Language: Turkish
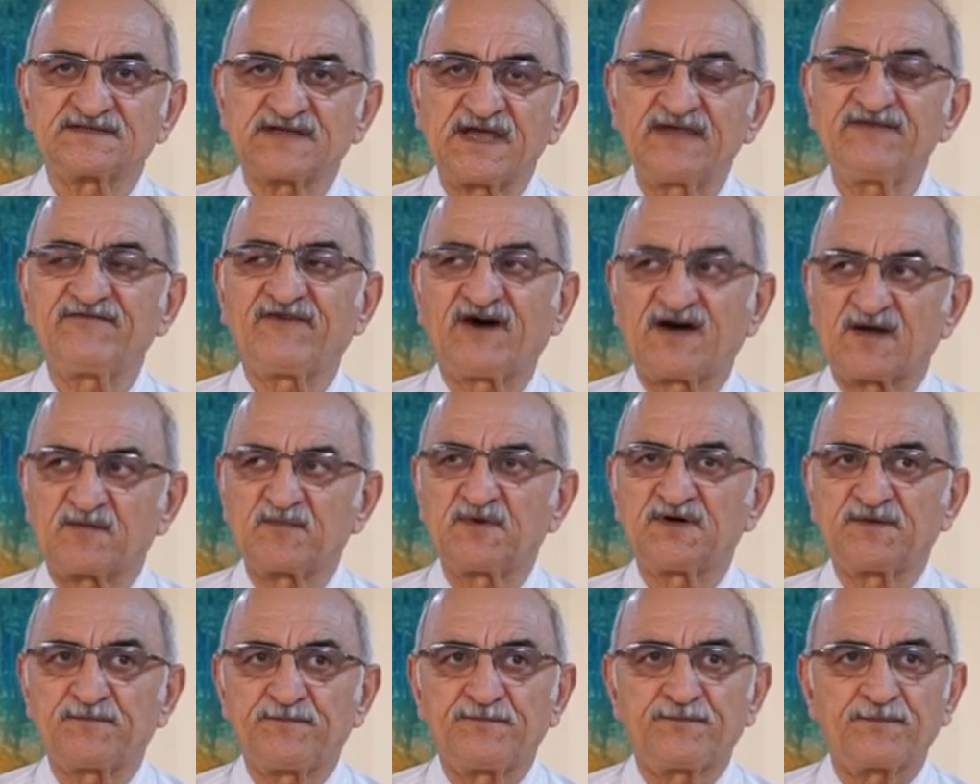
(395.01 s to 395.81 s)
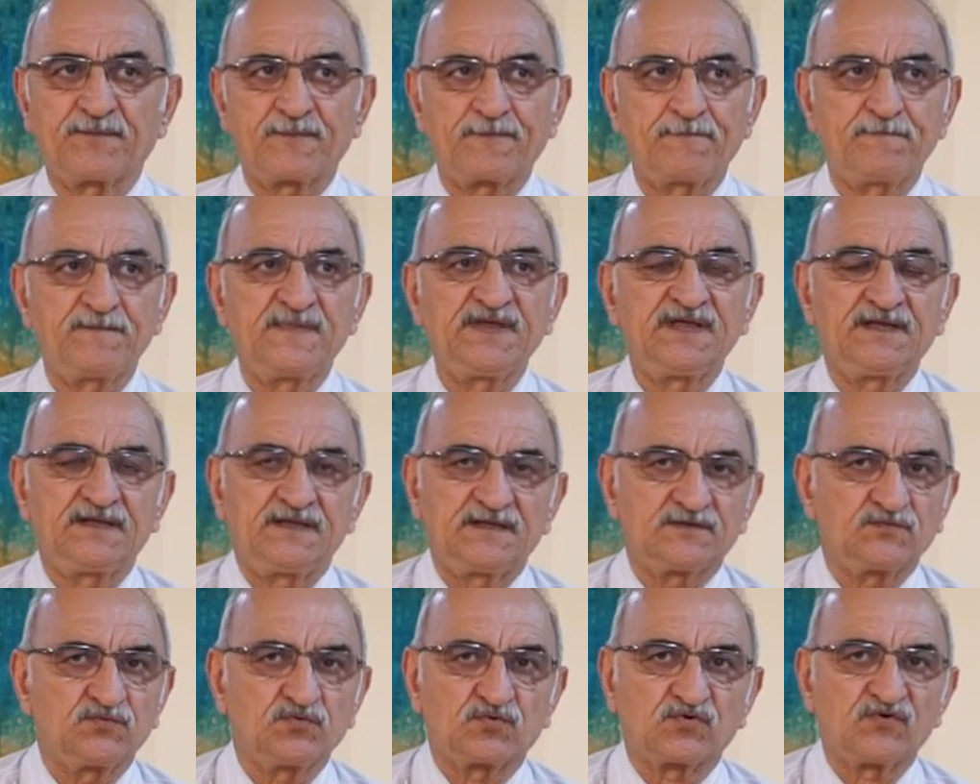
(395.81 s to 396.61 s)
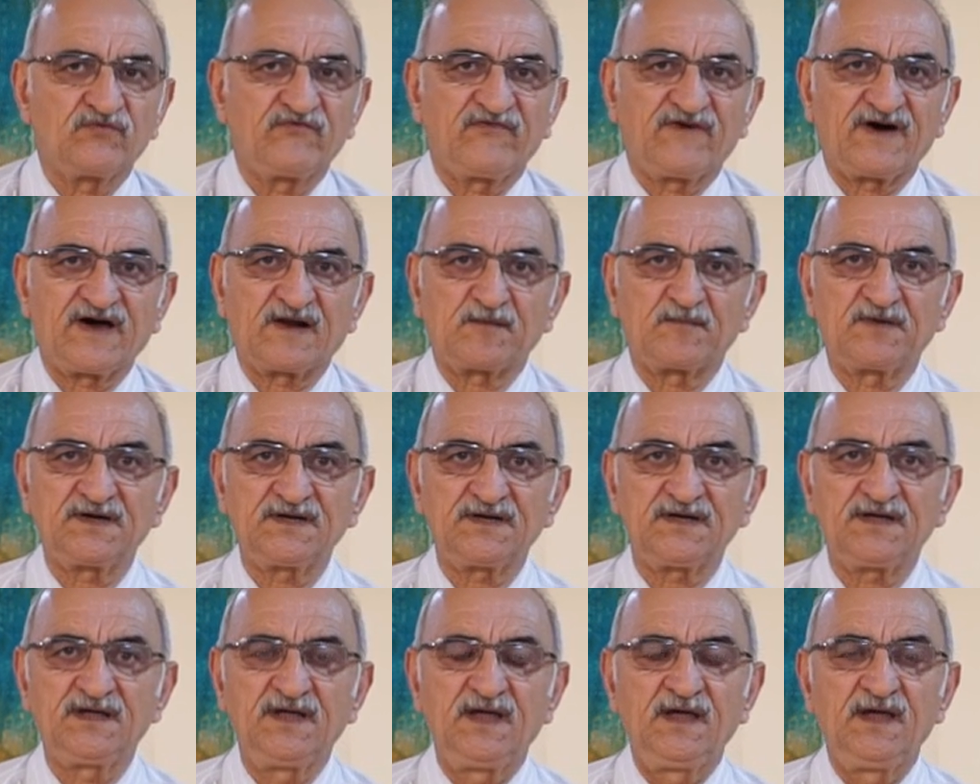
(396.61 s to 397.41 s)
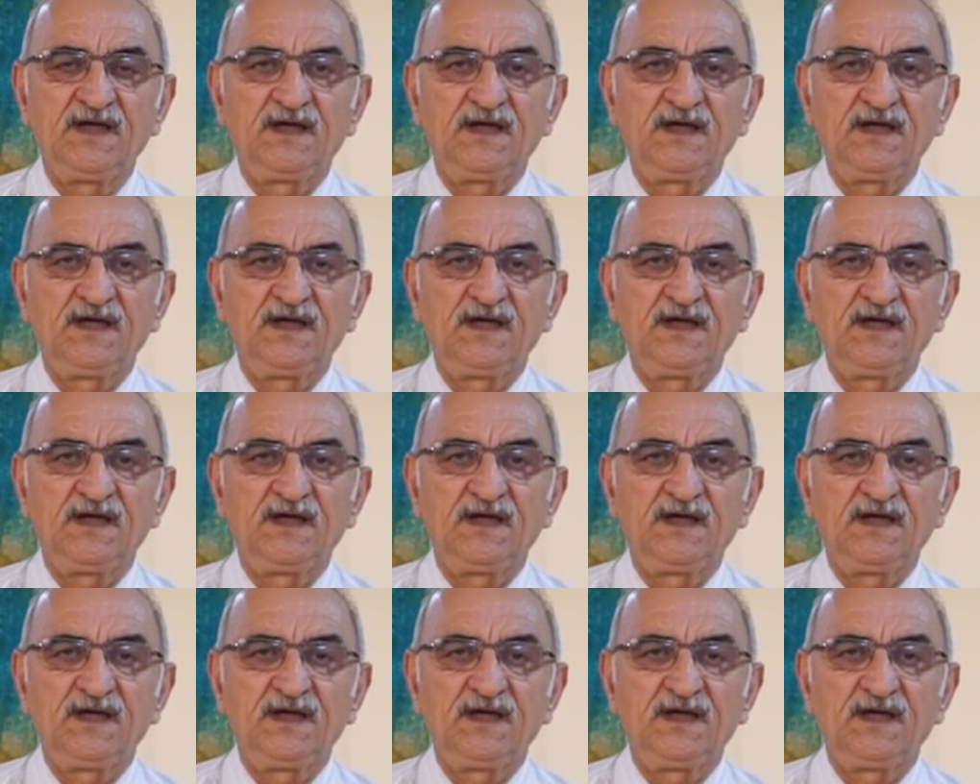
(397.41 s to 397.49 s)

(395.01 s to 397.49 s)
şey var mı? Bir durum var mı?